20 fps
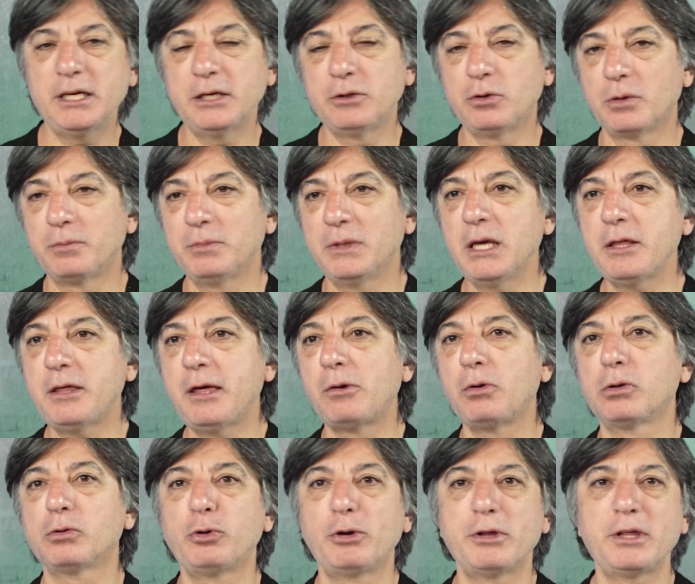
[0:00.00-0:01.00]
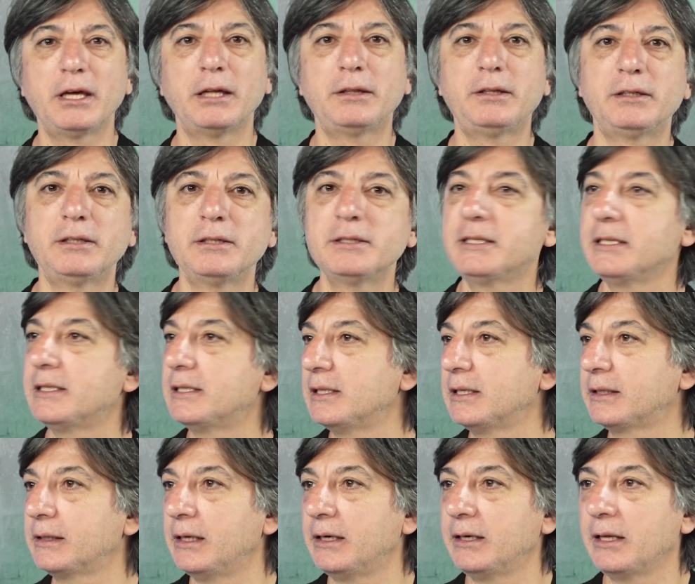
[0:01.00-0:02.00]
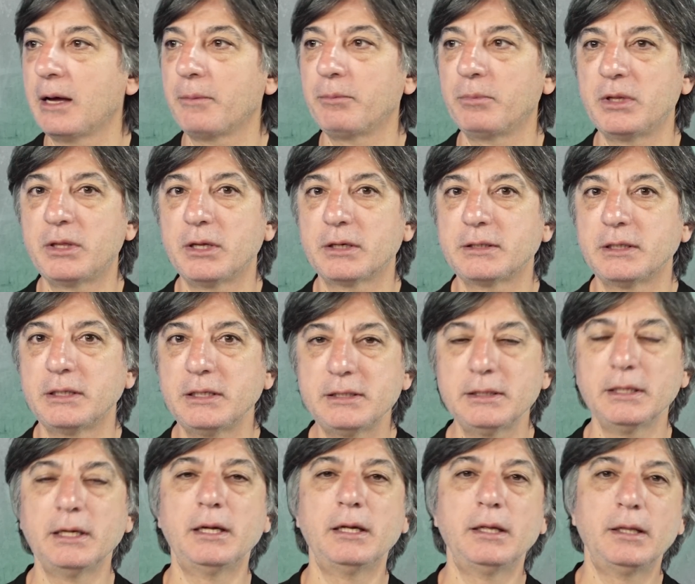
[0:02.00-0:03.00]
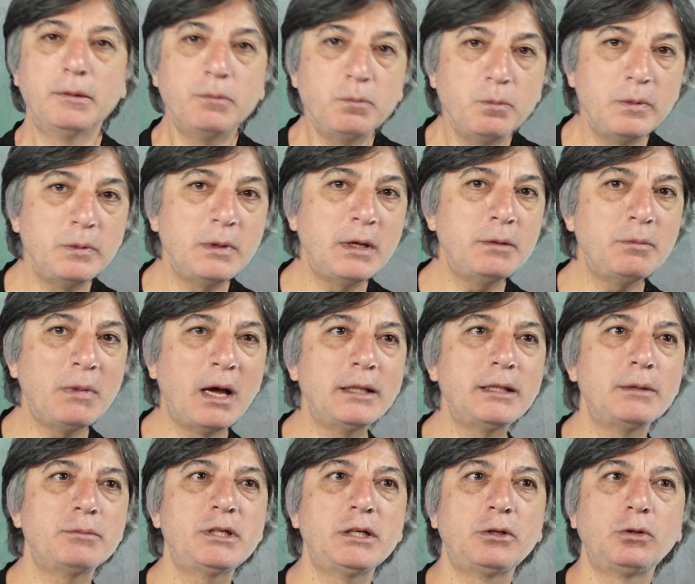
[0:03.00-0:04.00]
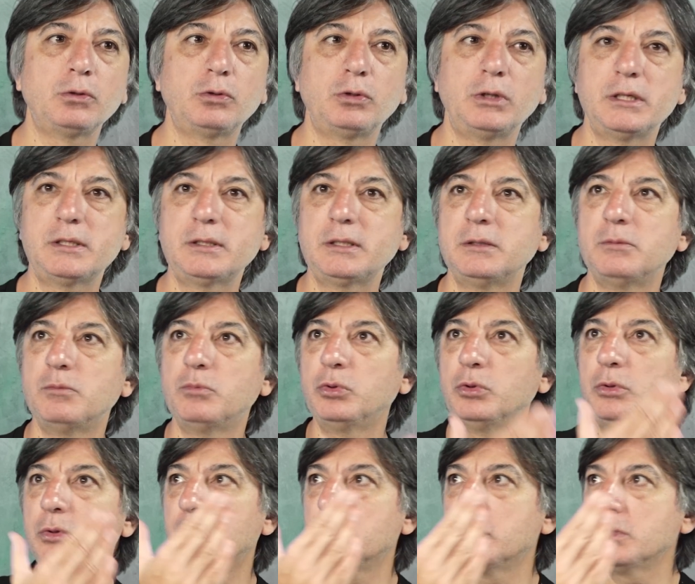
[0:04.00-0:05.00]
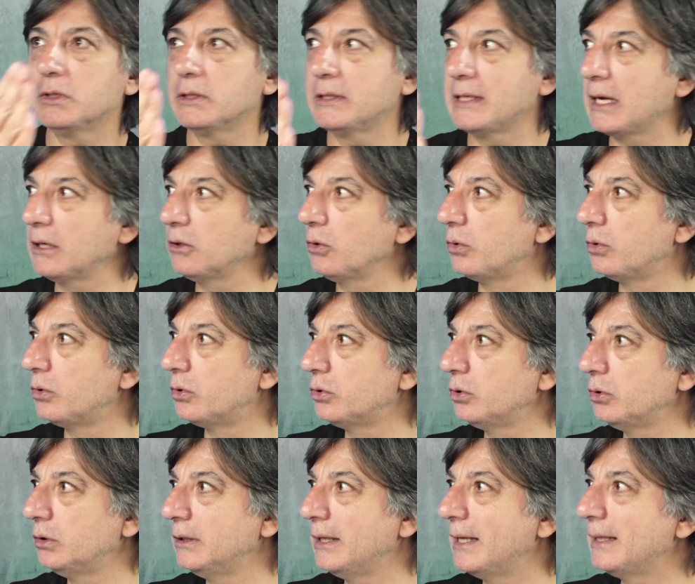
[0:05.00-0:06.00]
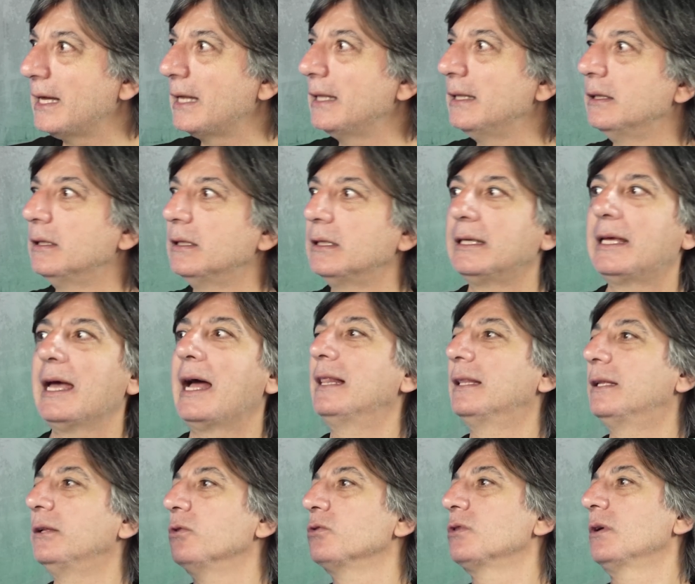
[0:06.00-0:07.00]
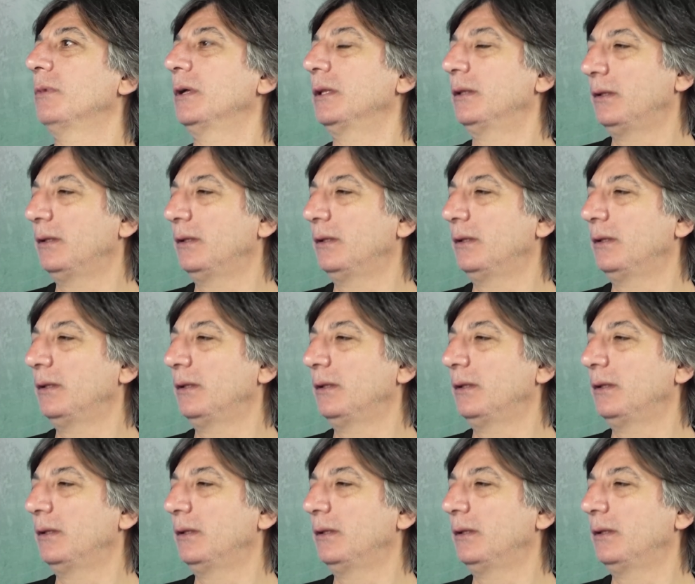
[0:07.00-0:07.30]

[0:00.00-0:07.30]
şey diyorum, niye Şenol Güneş'i getirdiniz istediklerini yapmayacaksanız? Ve madem Şenol Güneş'sin, bunu sen görürdün, neden geldin o zaman?